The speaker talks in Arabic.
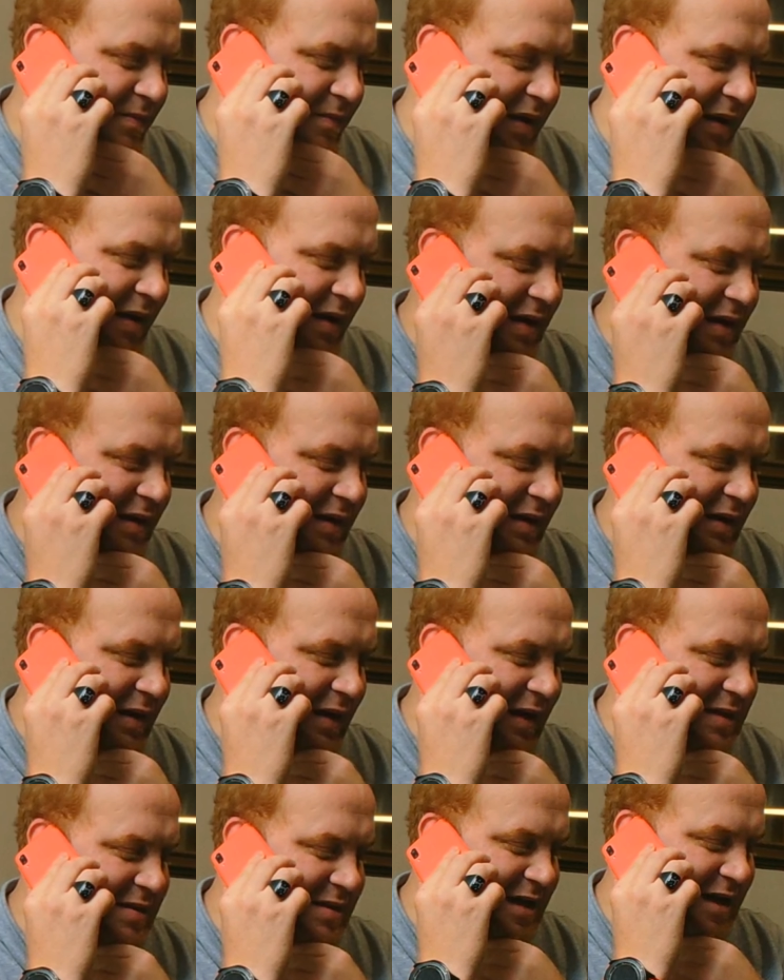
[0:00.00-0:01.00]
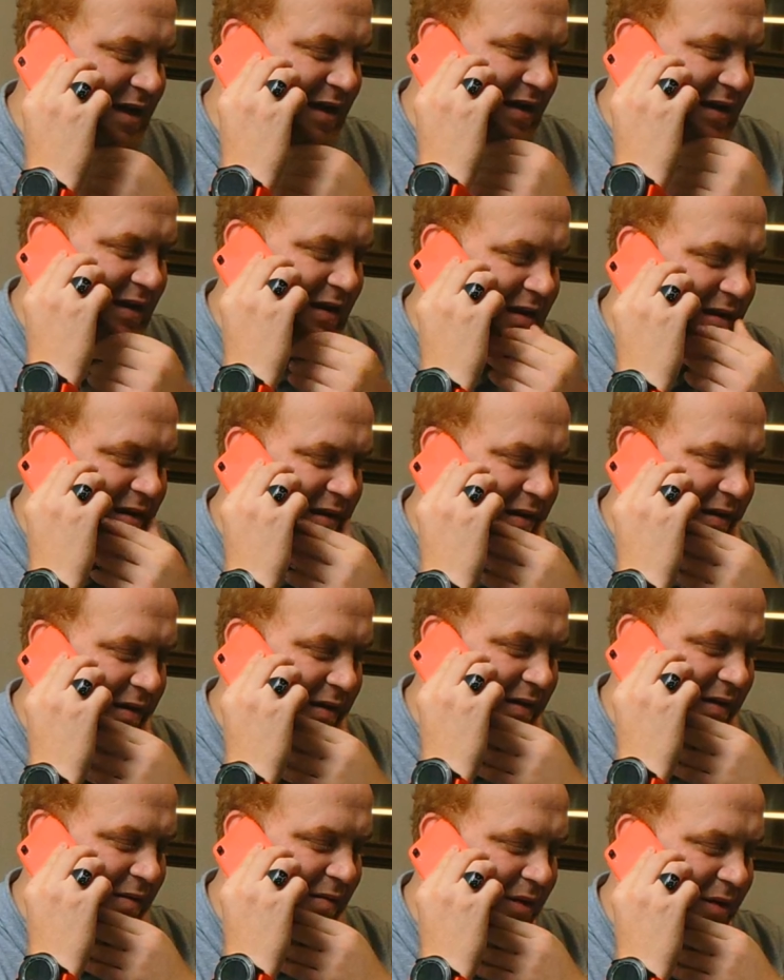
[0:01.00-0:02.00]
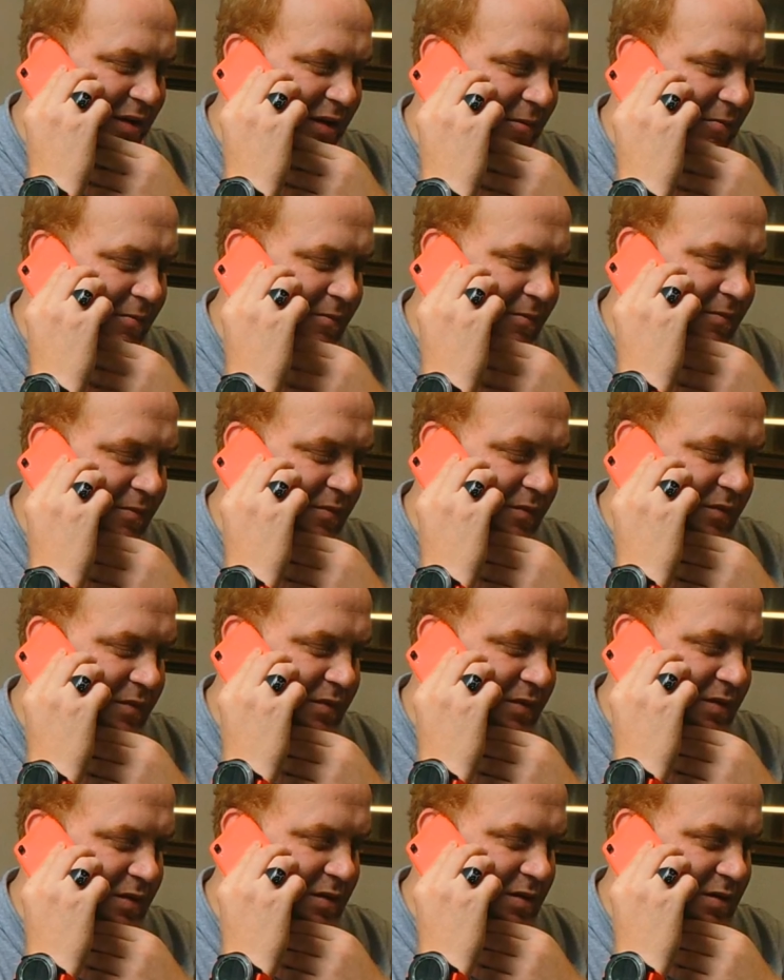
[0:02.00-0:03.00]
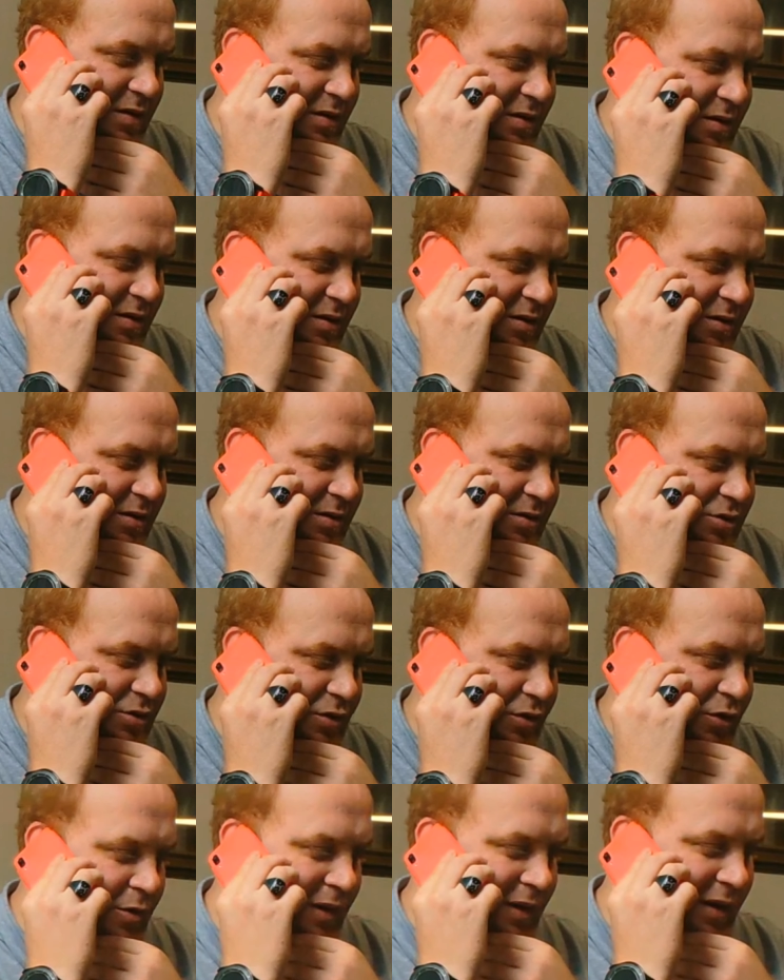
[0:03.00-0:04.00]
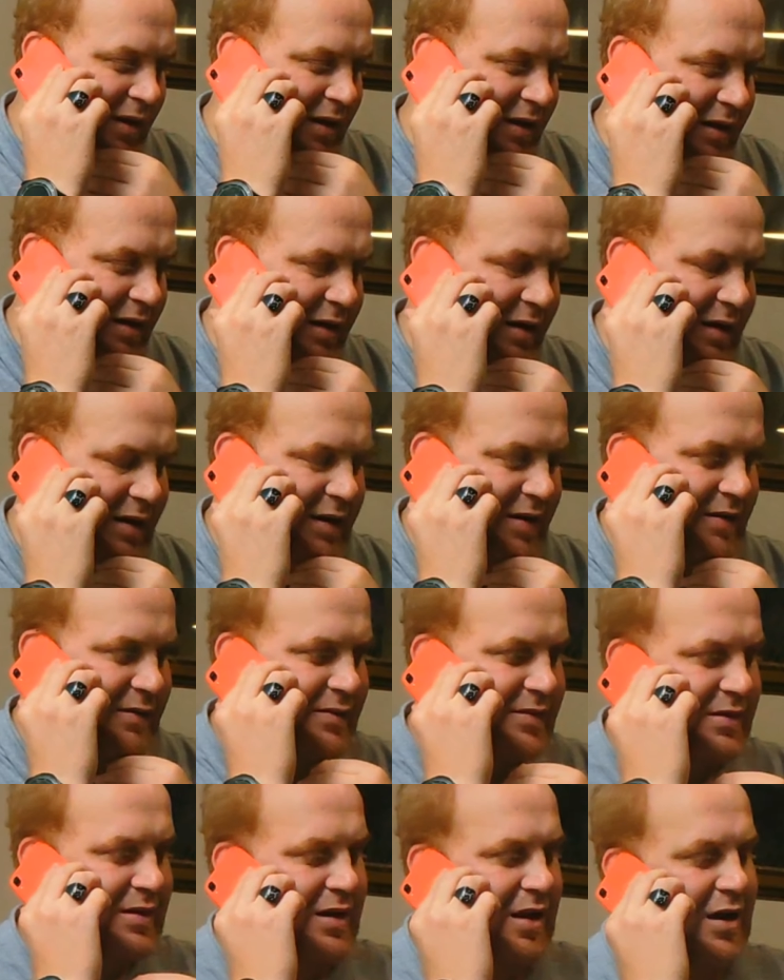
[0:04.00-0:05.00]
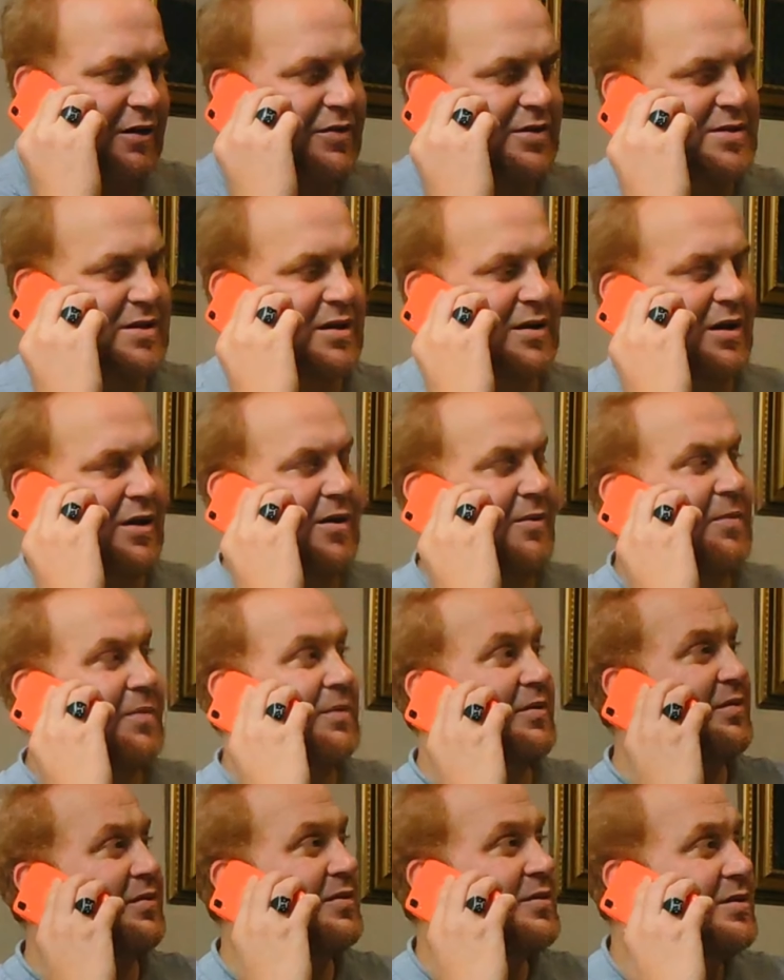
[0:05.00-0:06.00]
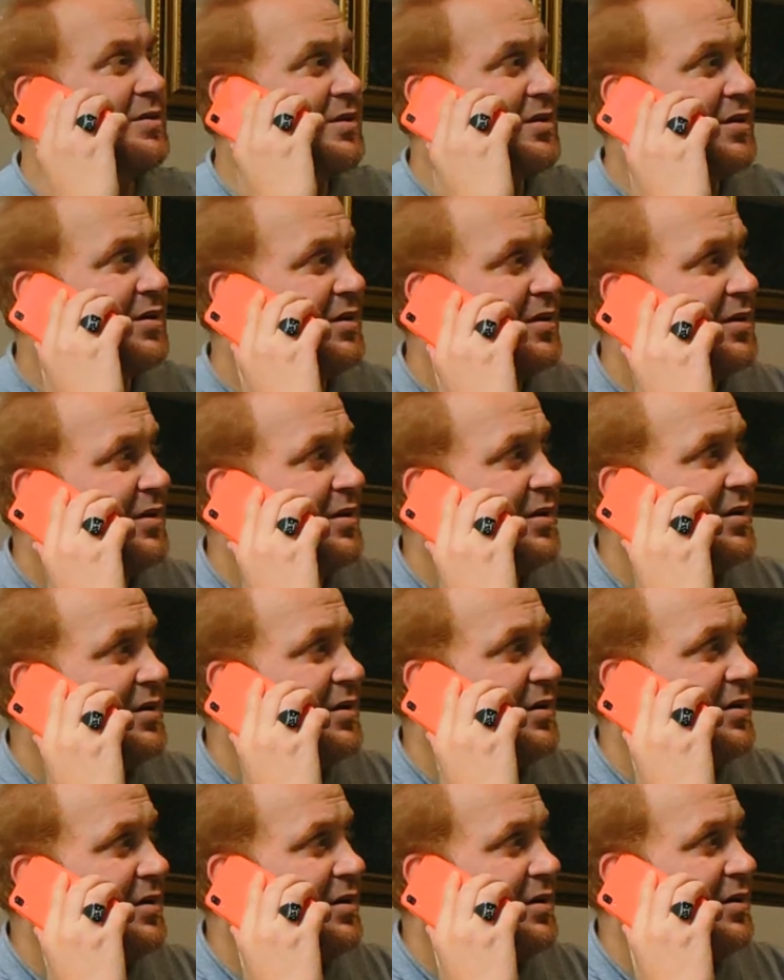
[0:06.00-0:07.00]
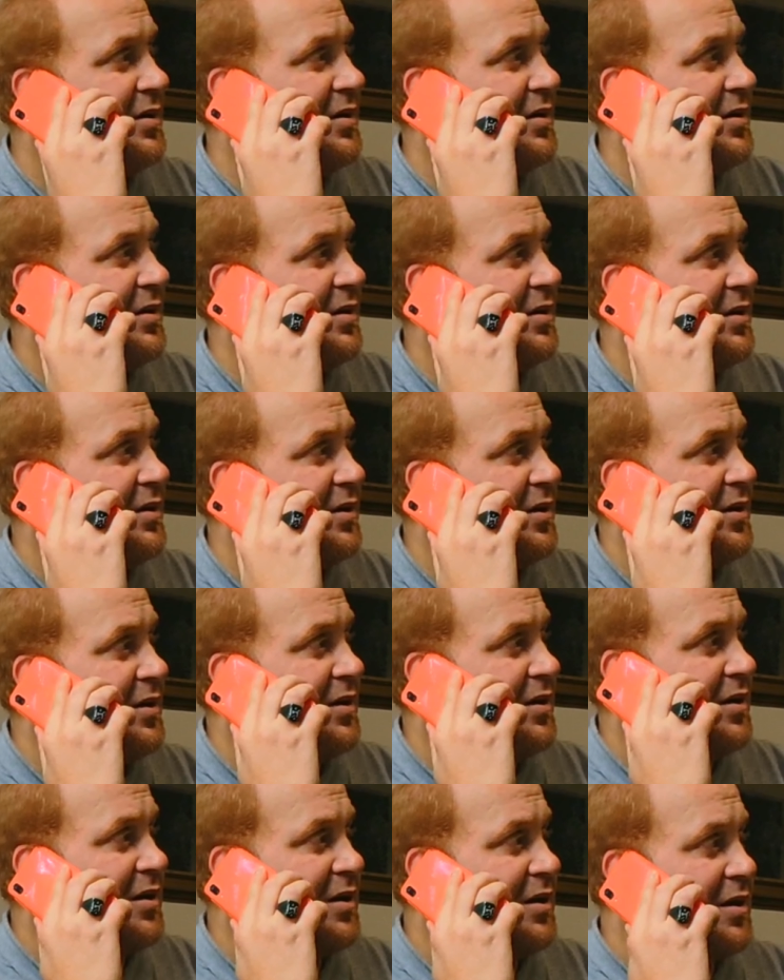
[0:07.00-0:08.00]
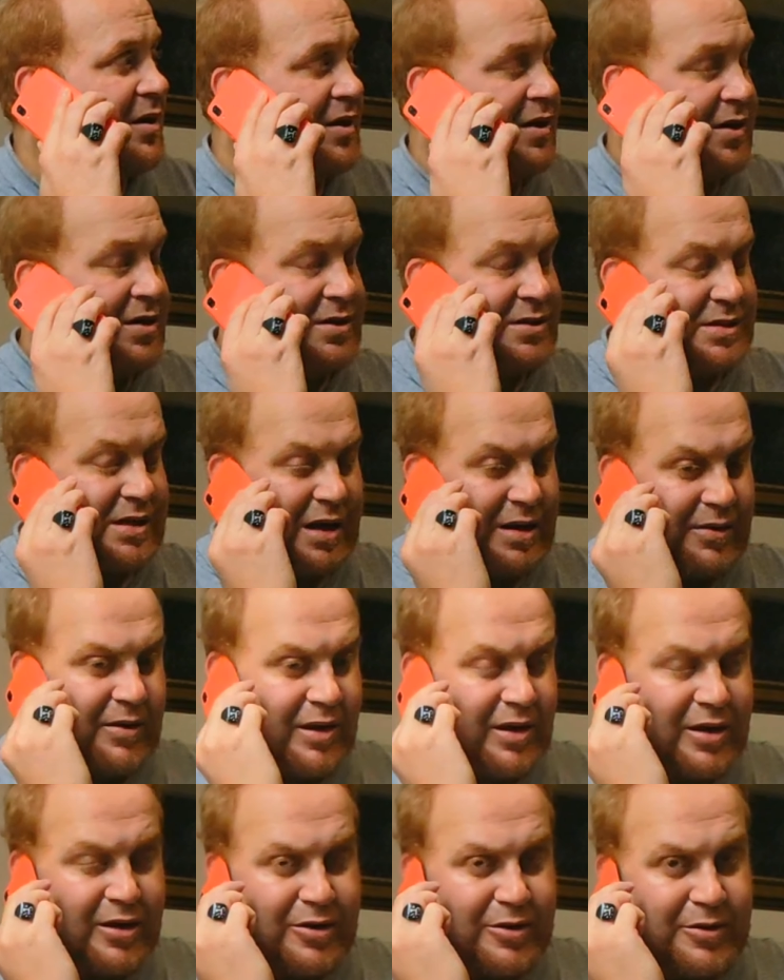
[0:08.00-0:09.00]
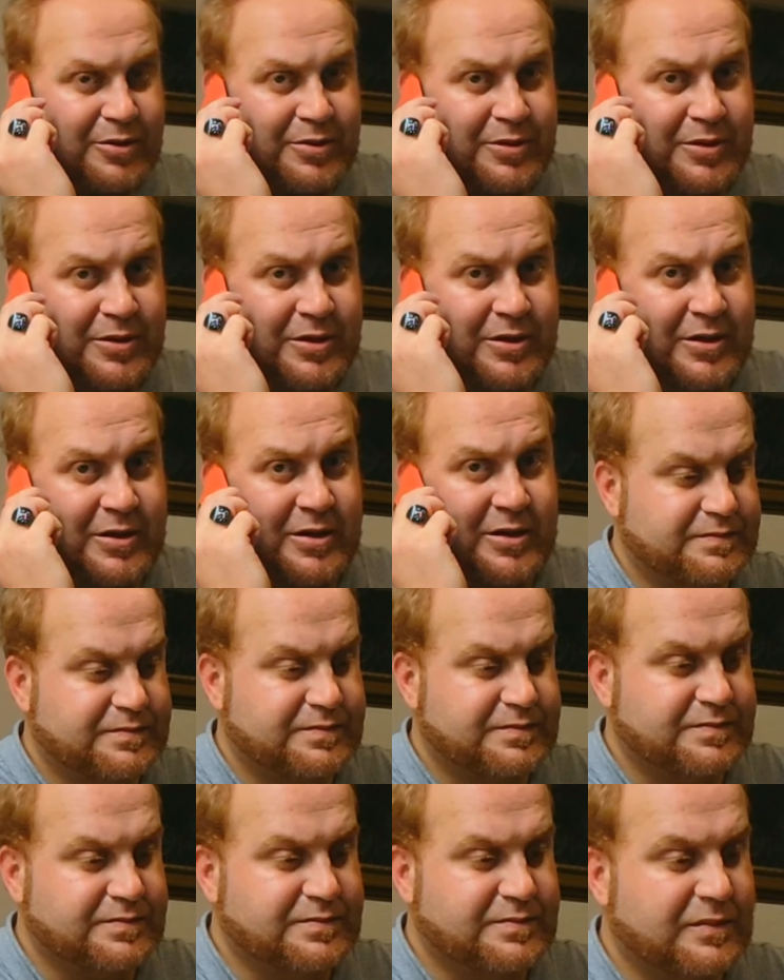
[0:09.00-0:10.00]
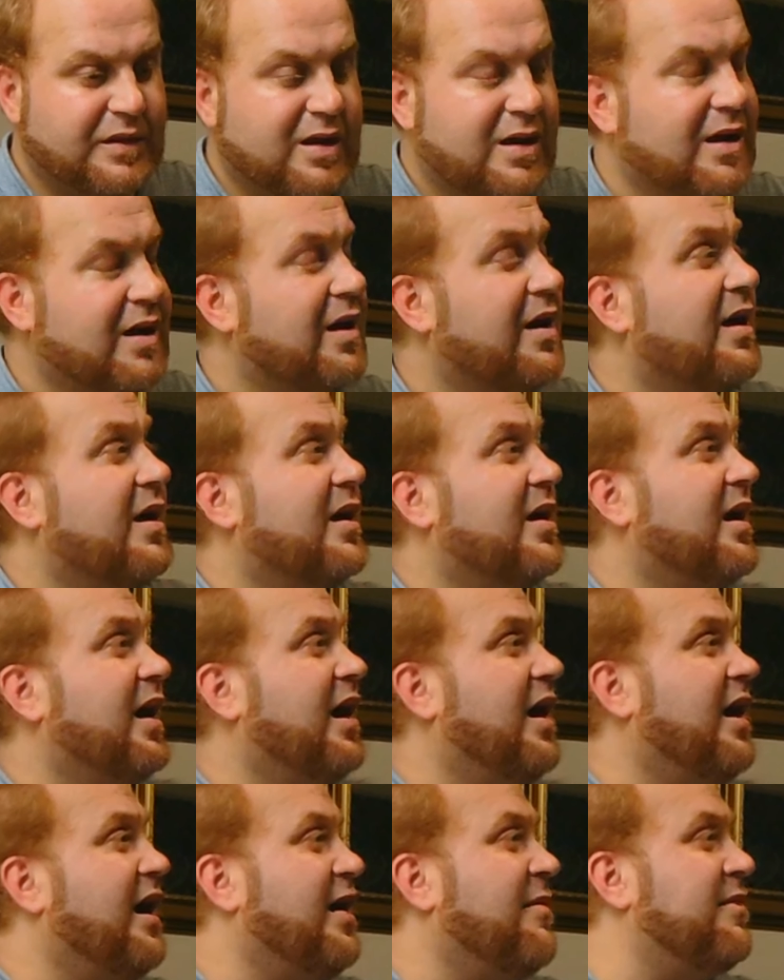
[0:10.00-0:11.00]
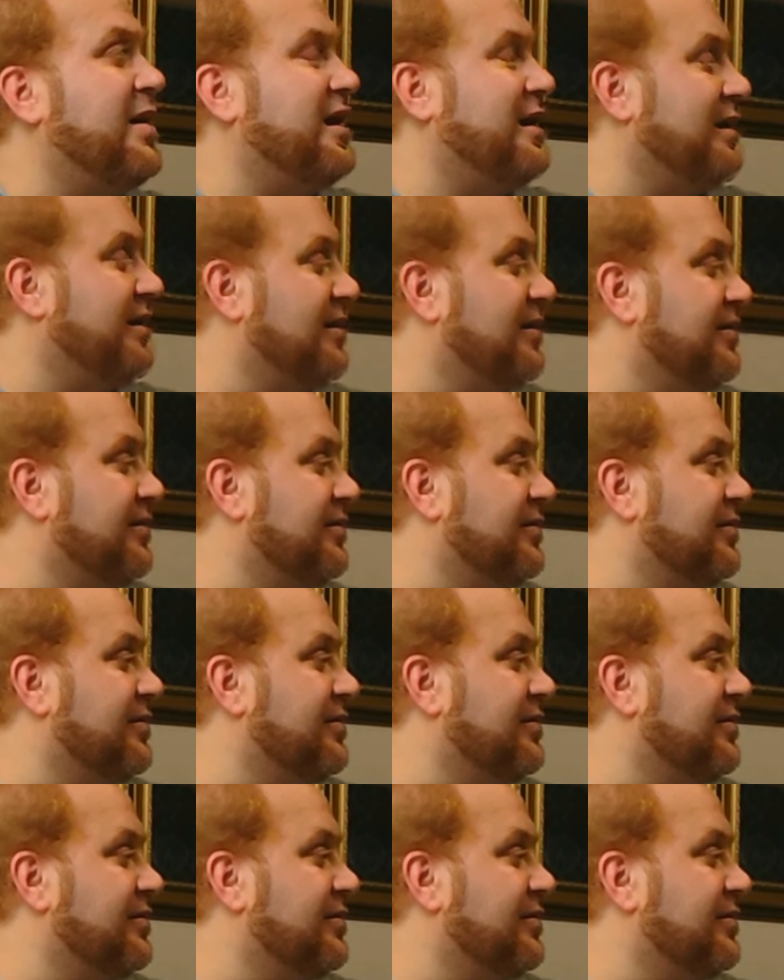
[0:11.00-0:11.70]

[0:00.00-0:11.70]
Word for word: بلغ عزائي شكر الله سعيكم يا اخي شكر الله سعيكم هنعمل ايه هذه حال الدنيا خلاص منتظرينكم ما تتاخر بالله السلام عليكم السلام عليكم يا امل